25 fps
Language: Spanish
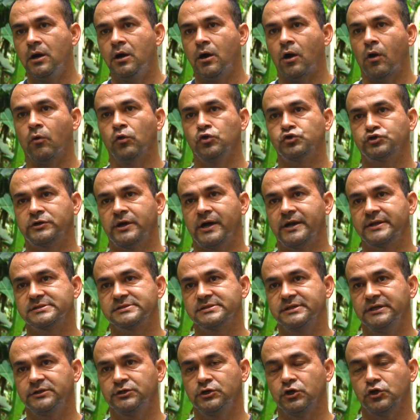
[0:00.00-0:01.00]
o buscar
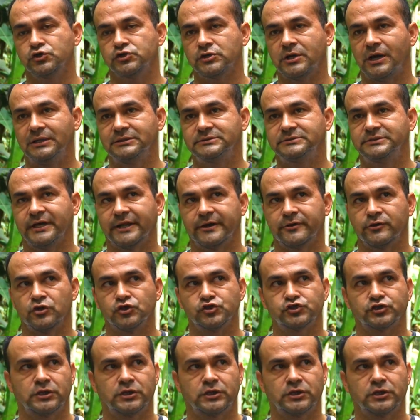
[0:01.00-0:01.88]
sitios alternos